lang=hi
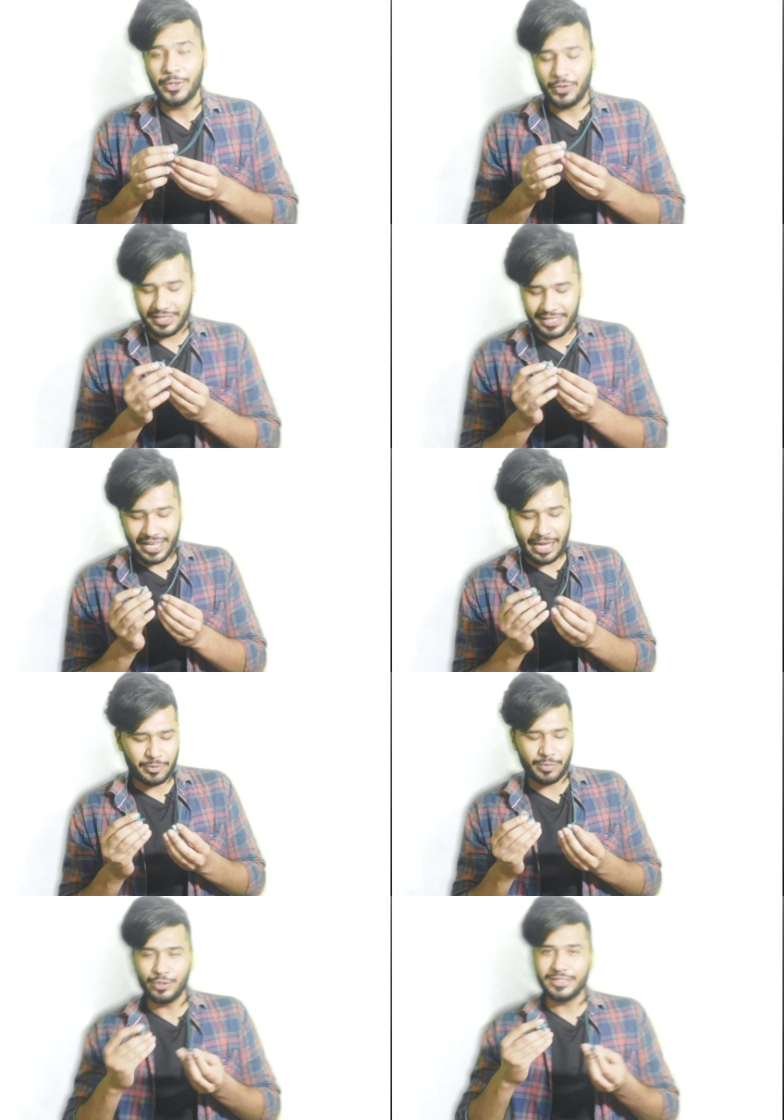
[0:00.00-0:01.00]
तो ये
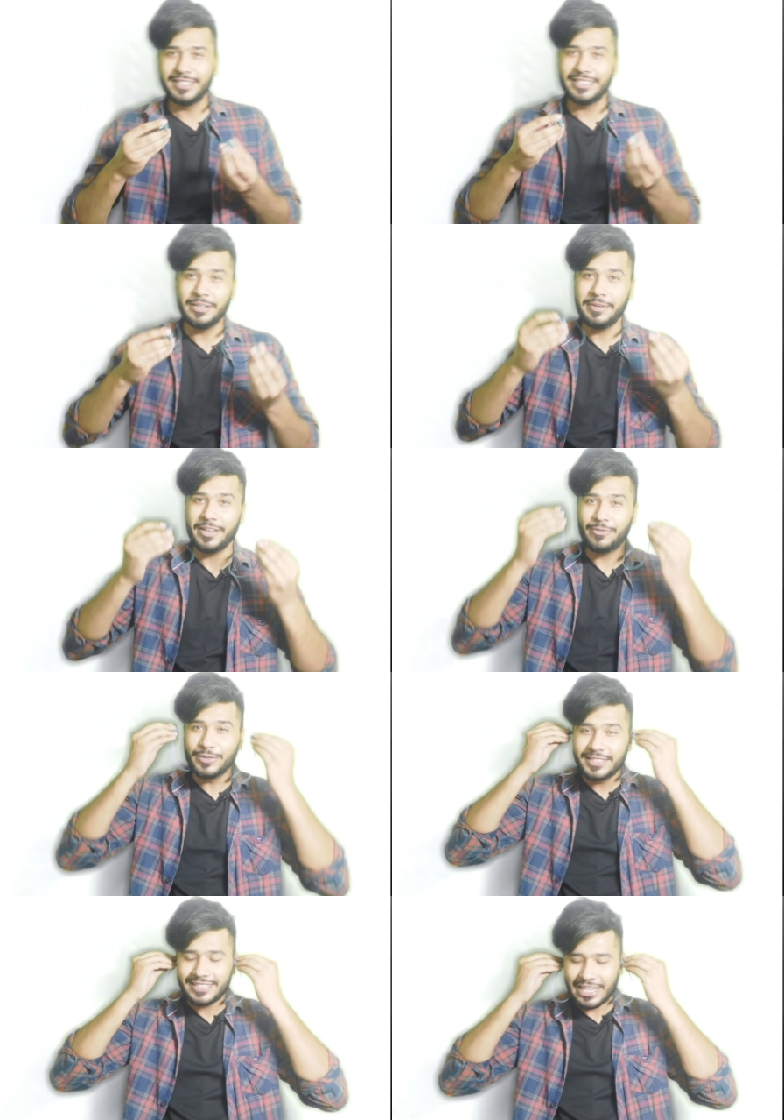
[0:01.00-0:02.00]
आपको मोस्टली जितनी भी
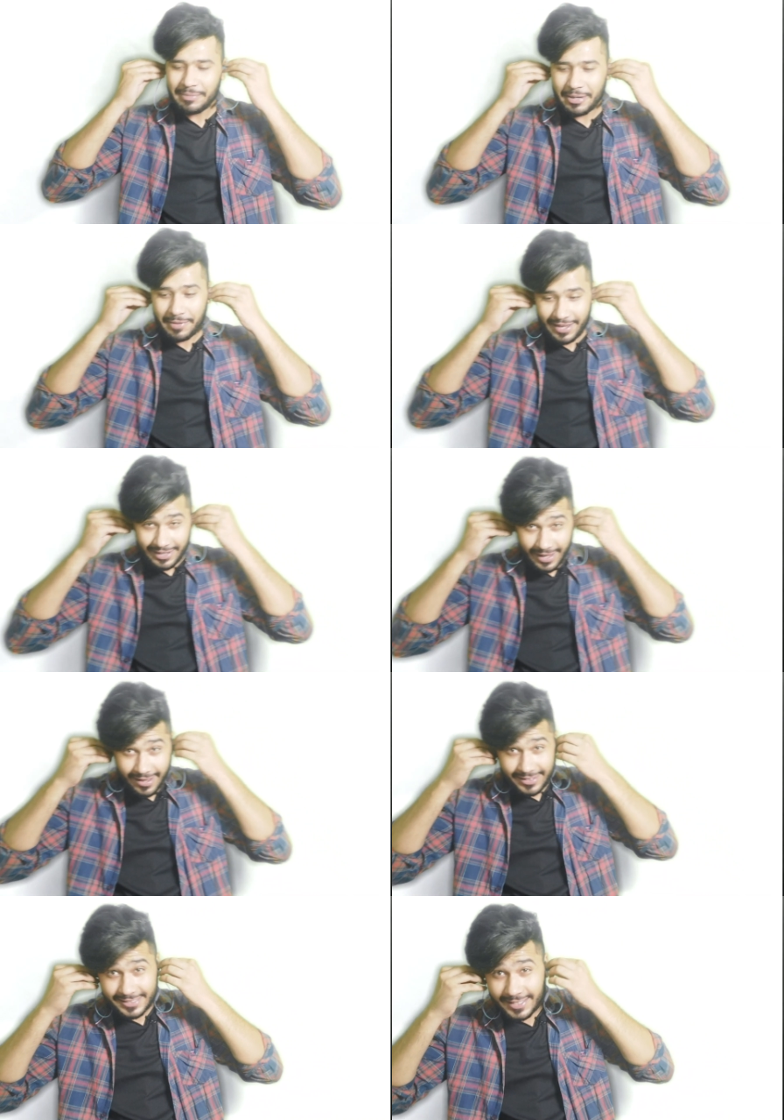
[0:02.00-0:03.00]
ईयरफोन इस सेगमेंट में आ रही है
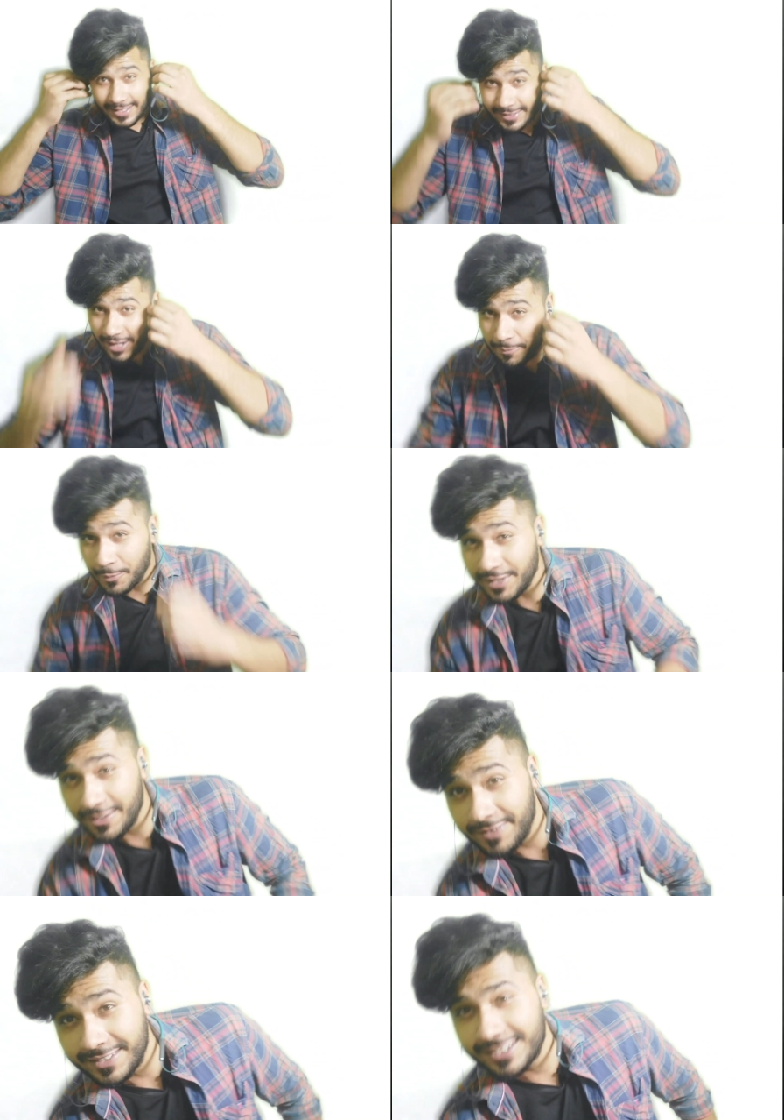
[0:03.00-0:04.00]
हर किसी के अंदर आपको
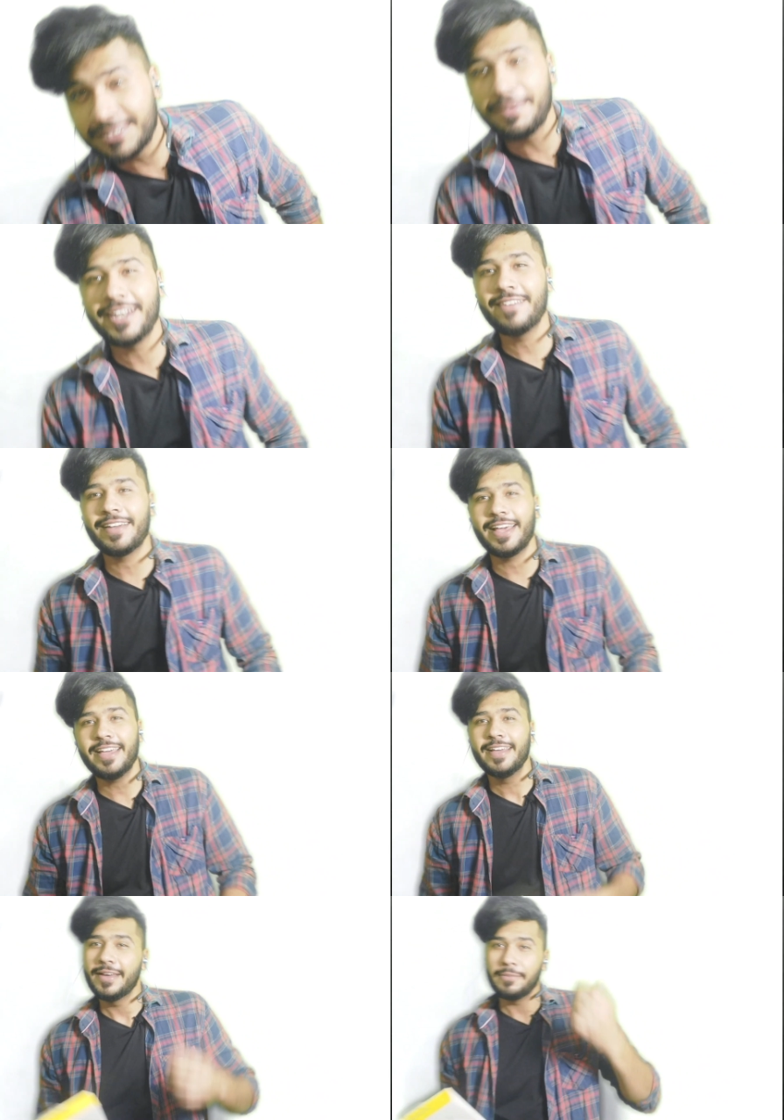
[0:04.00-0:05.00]
ये फीचर्स मिलने वाला
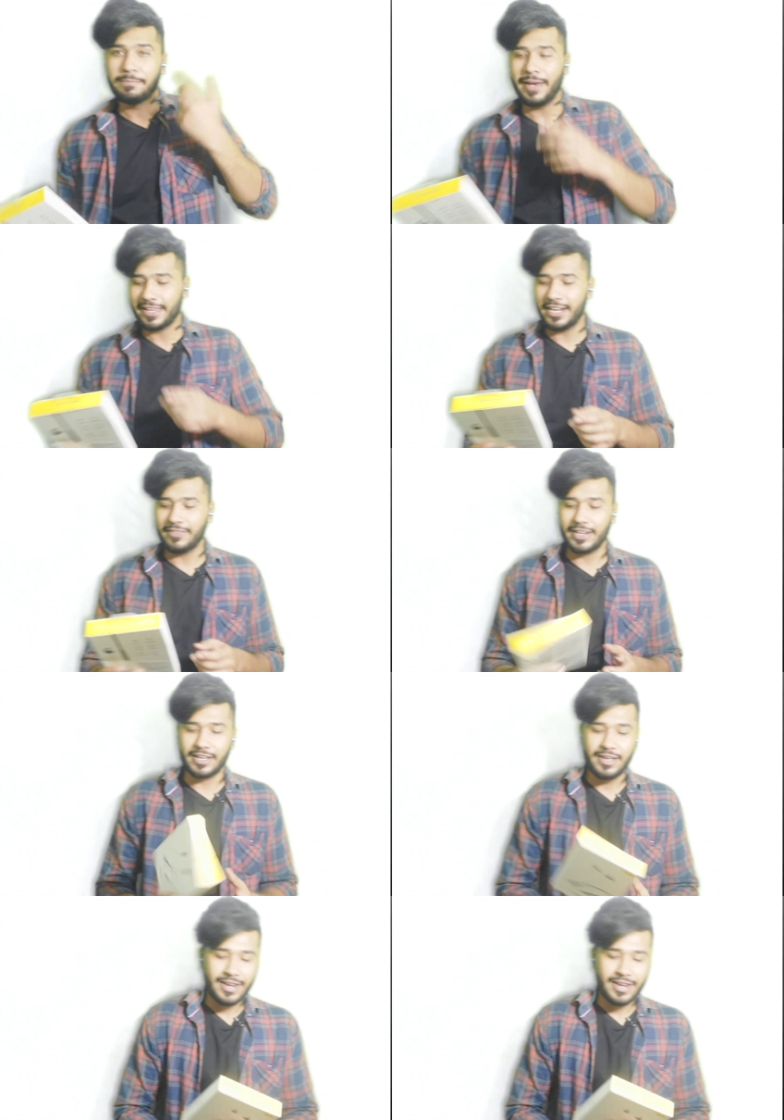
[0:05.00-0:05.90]
है मैग्नेट वाला